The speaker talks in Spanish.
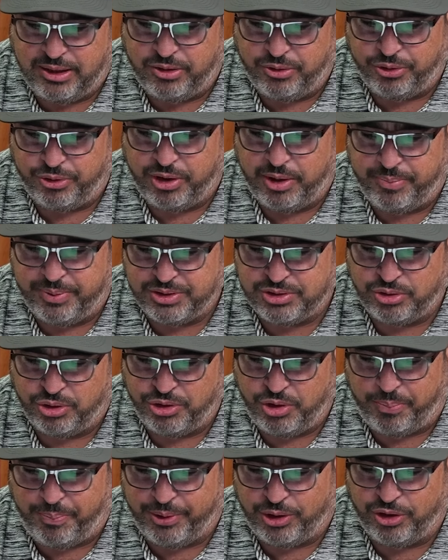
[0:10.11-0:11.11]
dos
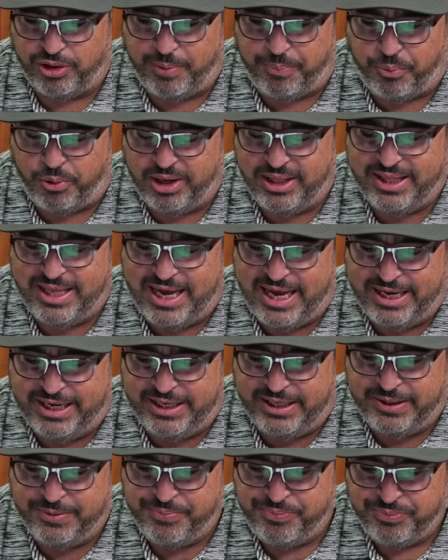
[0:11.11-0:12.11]
episodios. Pero después de
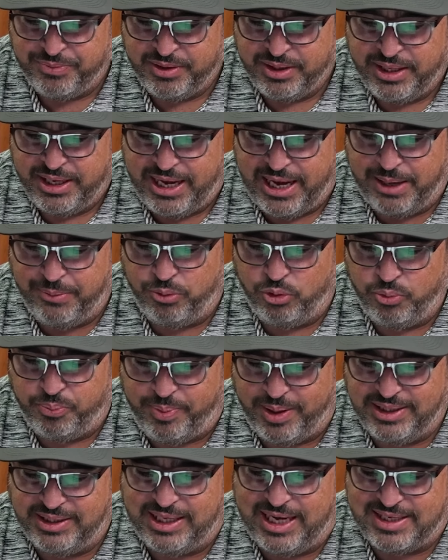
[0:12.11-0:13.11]
ahí, el
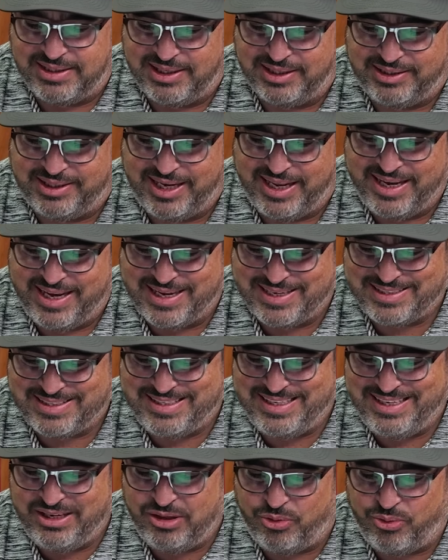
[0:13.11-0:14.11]
bullpen de las estrellas,
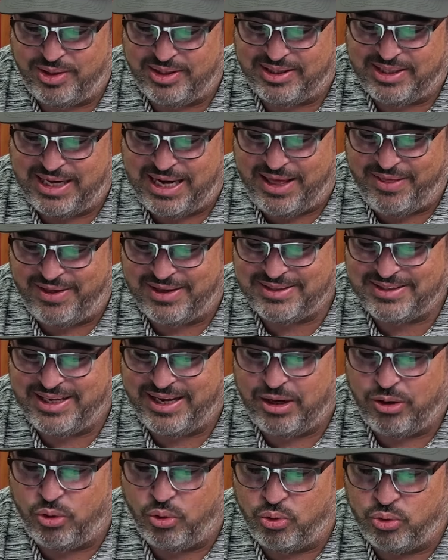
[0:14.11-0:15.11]
cinco entradas
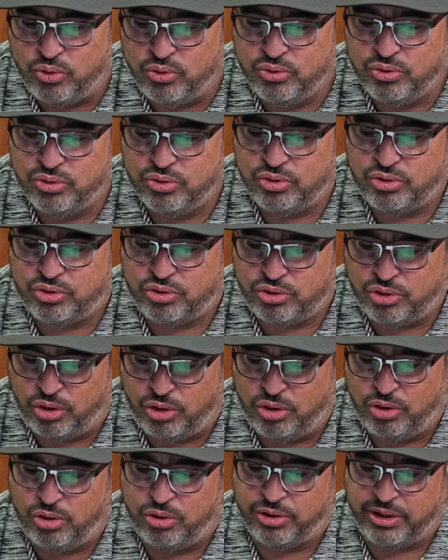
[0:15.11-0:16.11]
de un
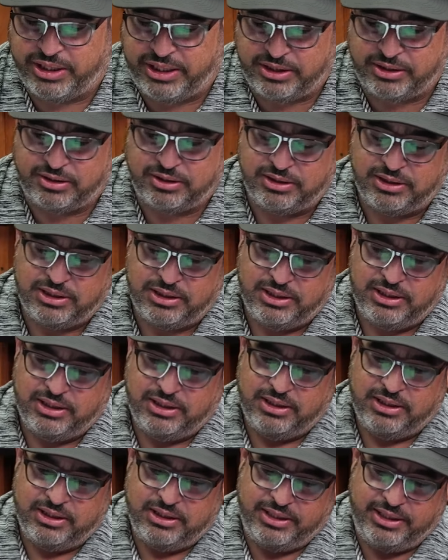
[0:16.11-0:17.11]
solo hit.
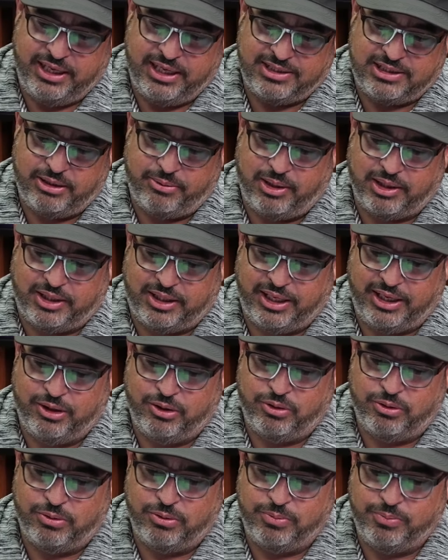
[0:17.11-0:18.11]
Y ese
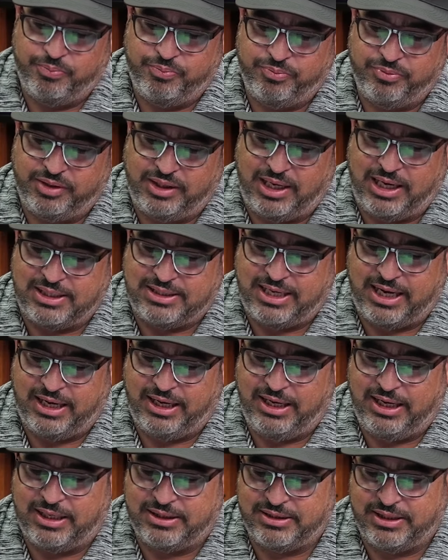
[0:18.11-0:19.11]
bateo de las
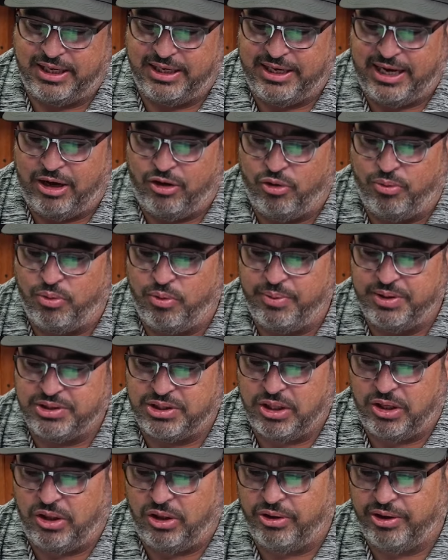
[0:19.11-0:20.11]
águilas, que ya lo hemos
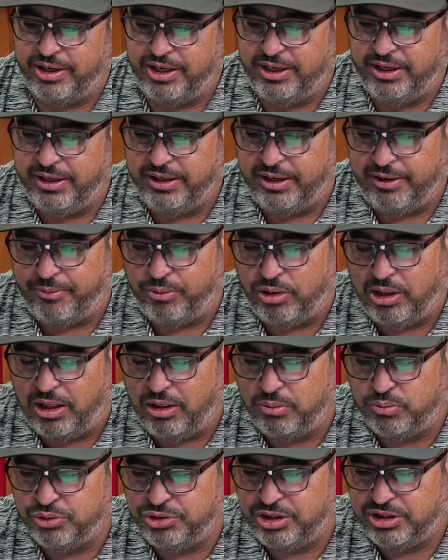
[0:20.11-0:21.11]
mencionado aquí y hemos
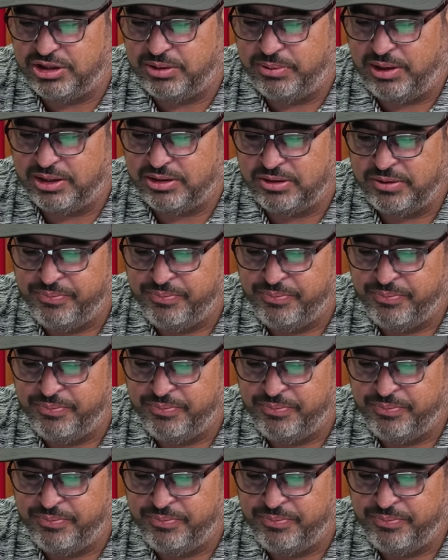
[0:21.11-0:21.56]
dado muchísimas